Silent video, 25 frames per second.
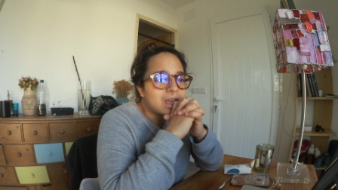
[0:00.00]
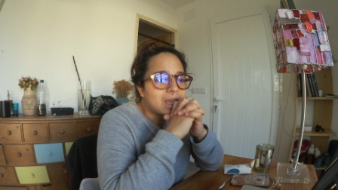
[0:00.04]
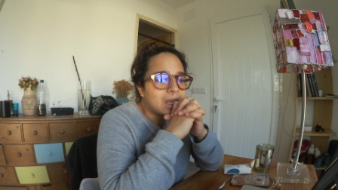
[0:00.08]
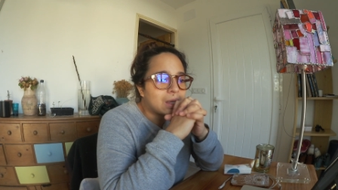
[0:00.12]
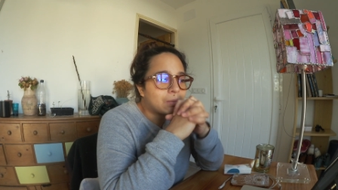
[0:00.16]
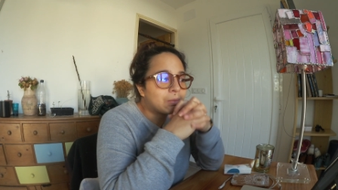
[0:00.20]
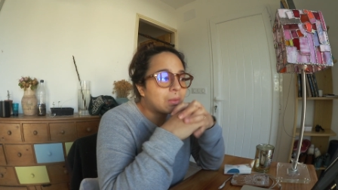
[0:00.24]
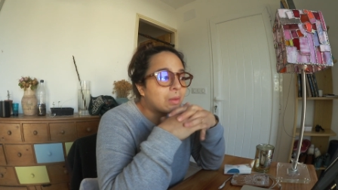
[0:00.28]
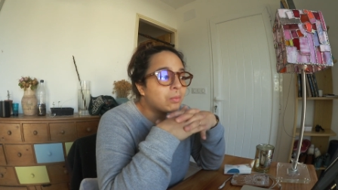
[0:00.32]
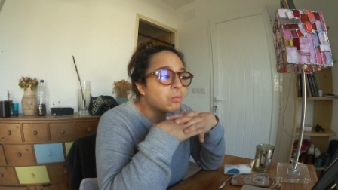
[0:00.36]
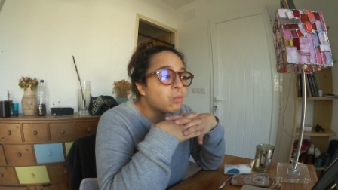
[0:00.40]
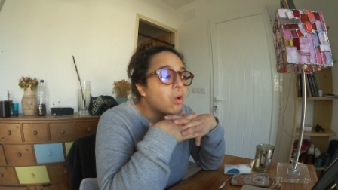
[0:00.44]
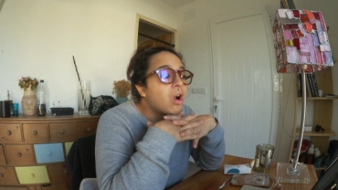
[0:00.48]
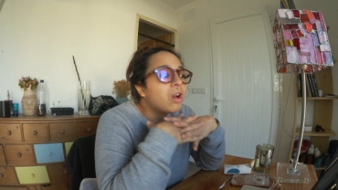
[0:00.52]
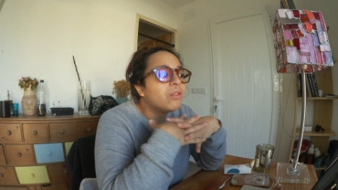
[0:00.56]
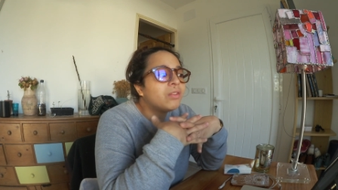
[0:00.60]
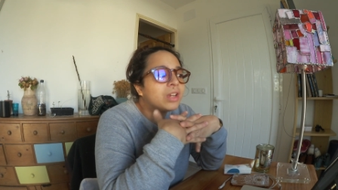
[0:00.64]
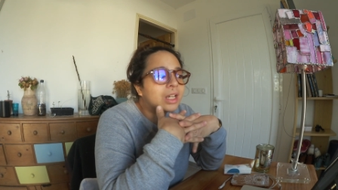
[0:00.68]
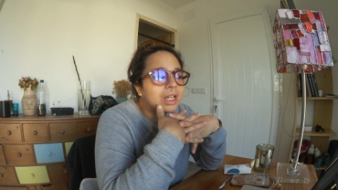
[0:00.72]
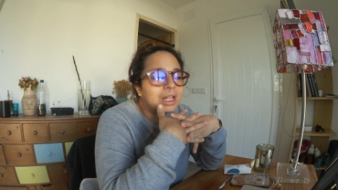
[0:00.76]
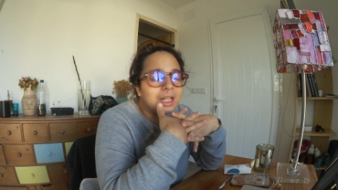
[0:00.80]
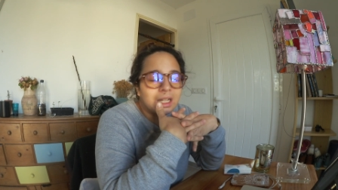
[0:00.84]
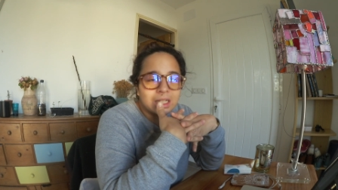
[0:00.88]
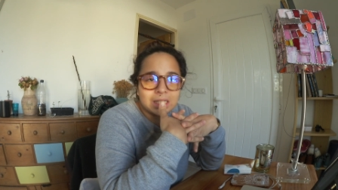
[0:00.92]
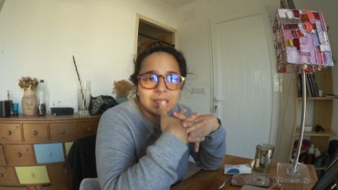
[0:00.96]
Et même moi,
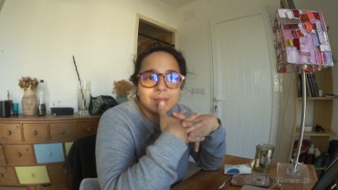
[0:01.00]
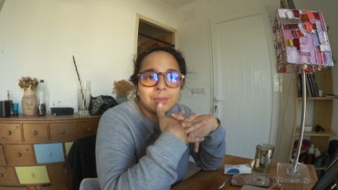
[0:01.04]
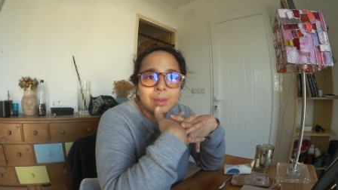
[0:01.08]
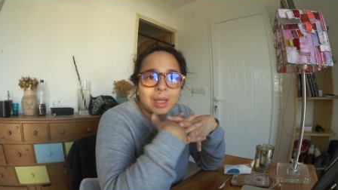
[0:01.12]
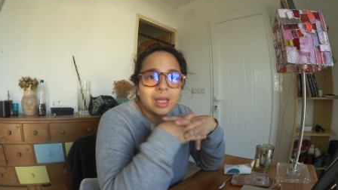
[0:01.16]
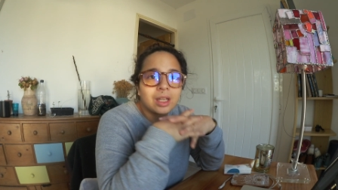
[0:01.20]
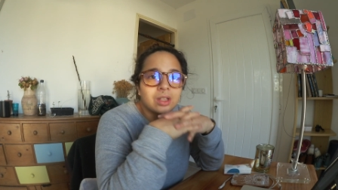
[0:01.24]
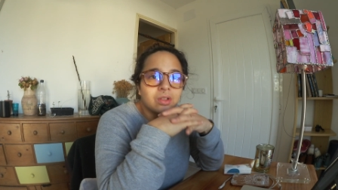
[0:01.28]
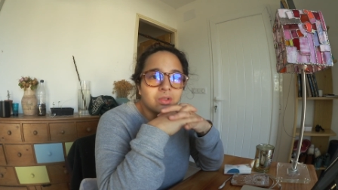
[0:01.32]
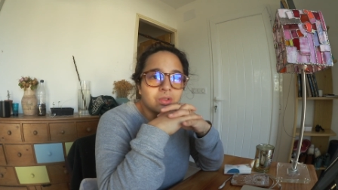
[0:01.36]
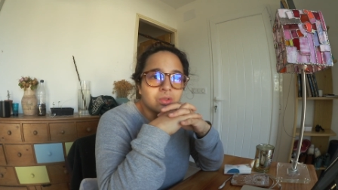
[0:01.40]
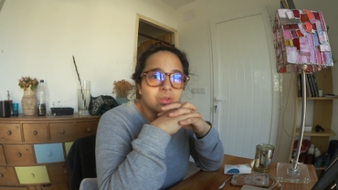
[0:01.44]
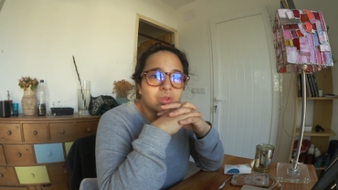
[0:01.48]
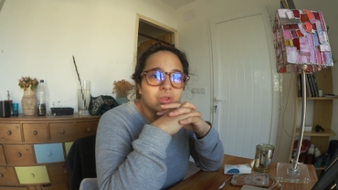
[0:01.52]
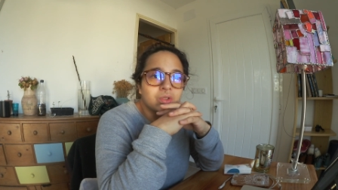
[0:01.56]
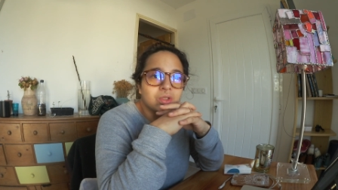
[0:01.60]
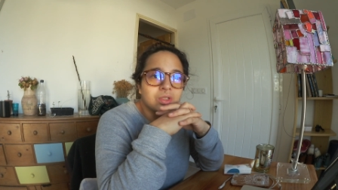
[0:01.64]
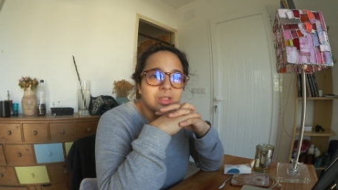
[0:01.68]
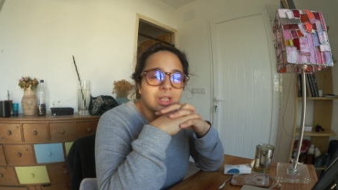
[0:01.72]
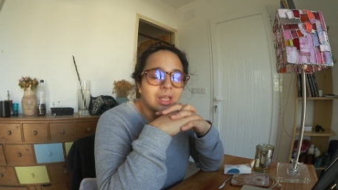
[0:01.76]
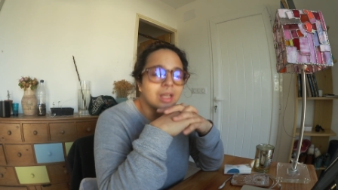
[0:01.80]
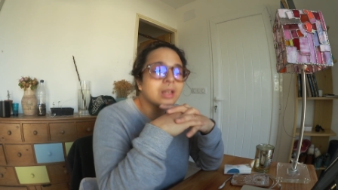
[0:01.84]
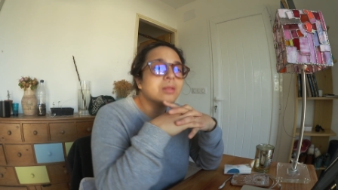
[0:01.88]
avec l'expérience,